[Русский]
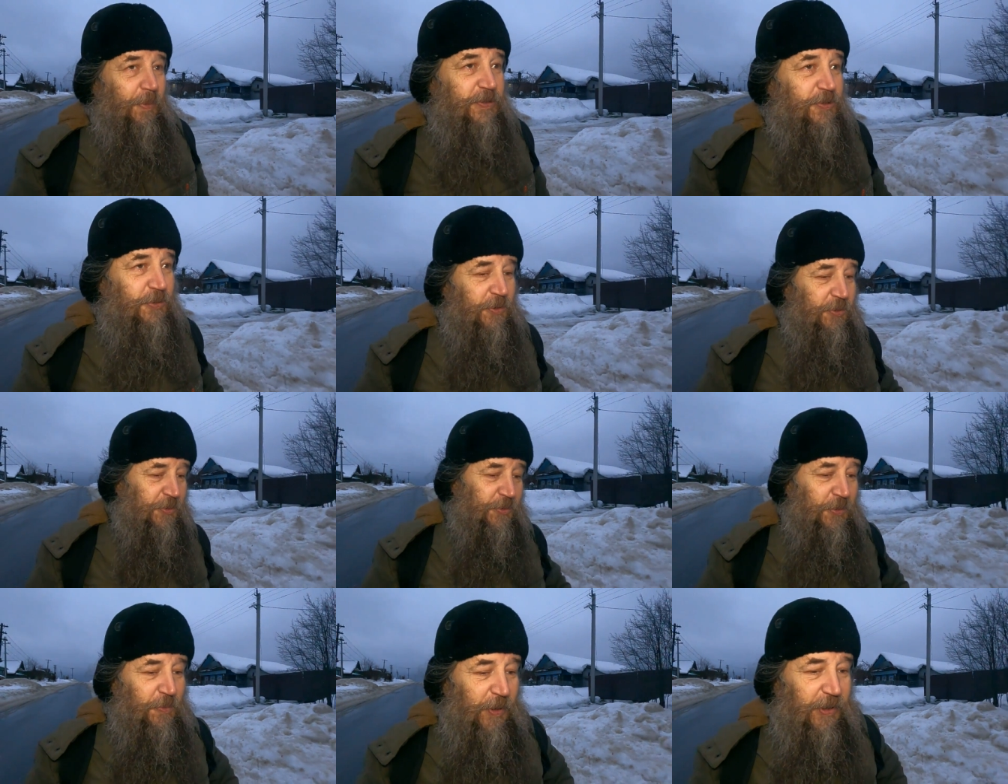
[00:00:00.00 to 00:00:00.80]

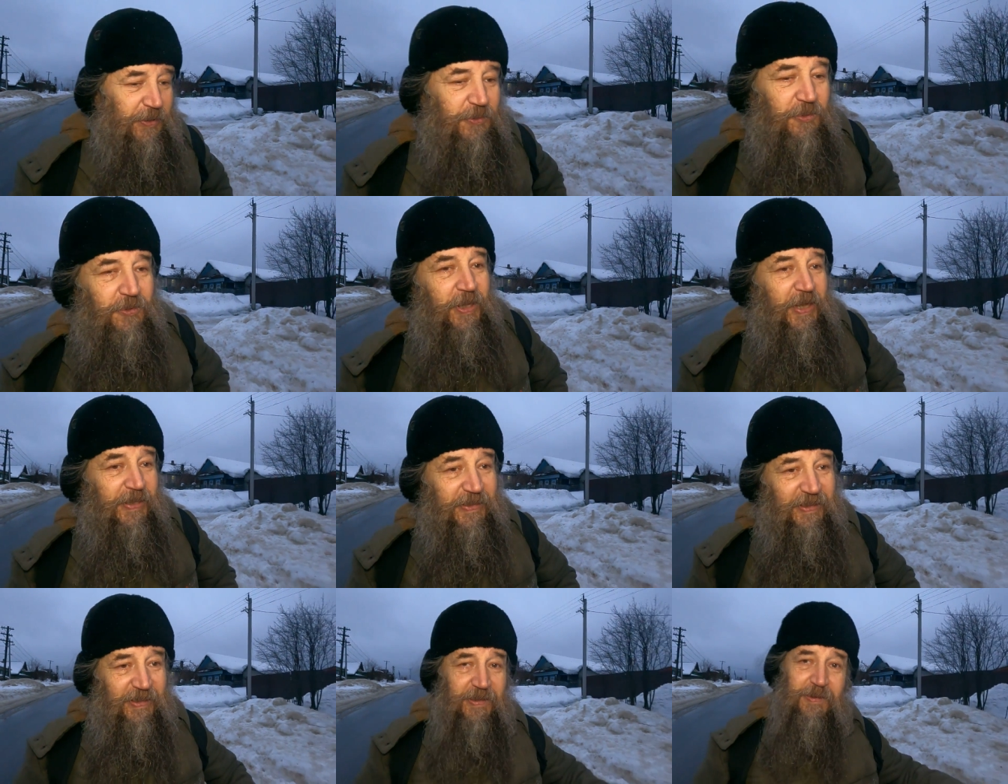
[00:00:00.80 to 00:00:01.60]
Поскольку думали, ну
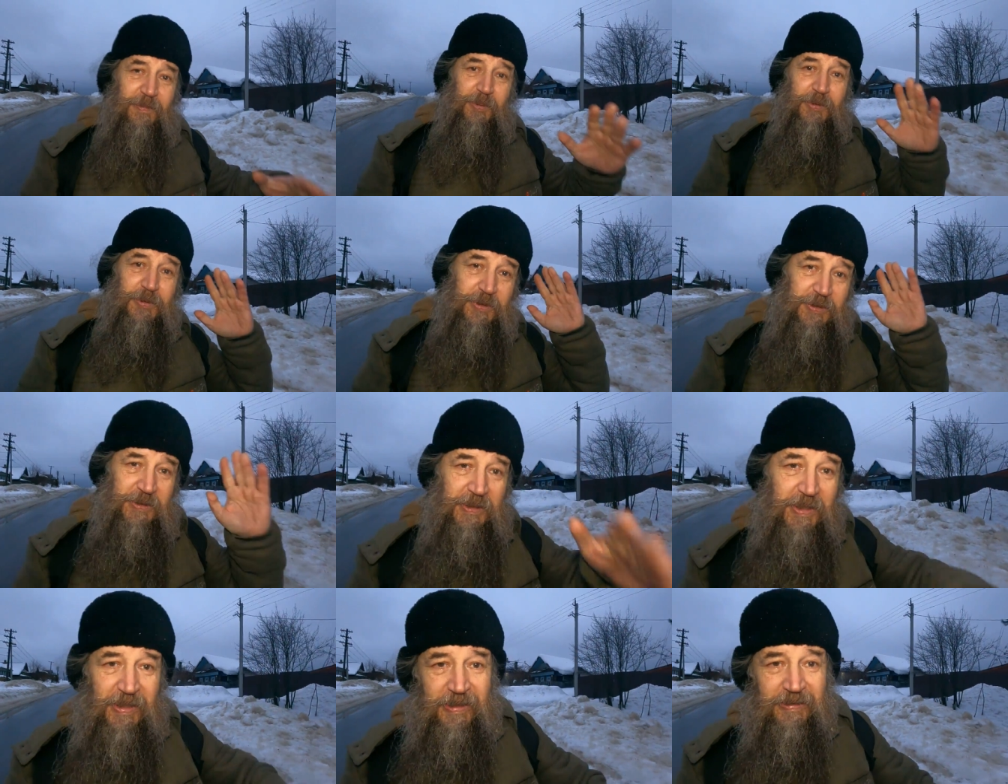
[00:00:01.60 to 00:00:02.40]
ладно,
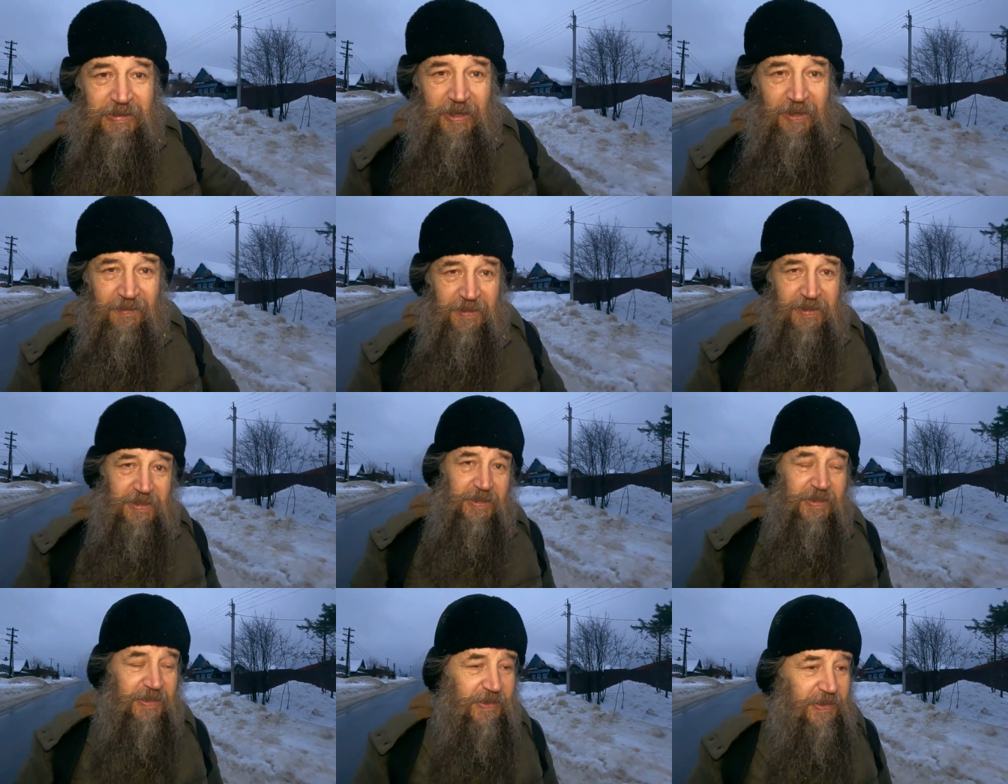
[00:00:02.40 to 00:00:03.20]
пусть
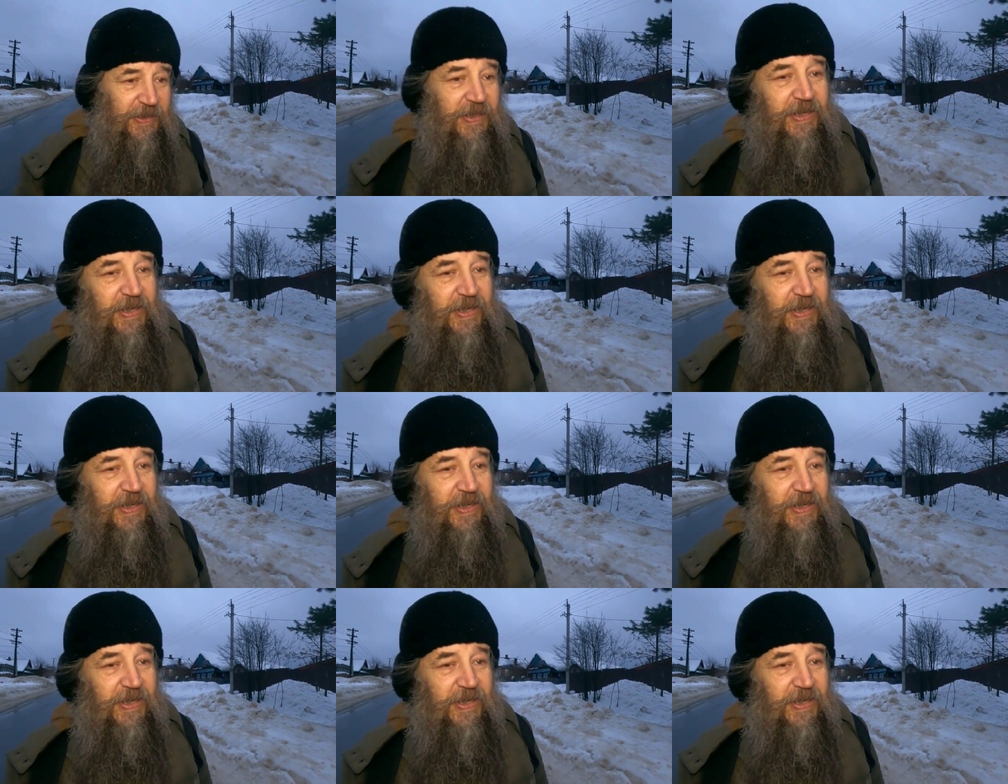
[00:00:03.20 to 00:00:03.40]
травятся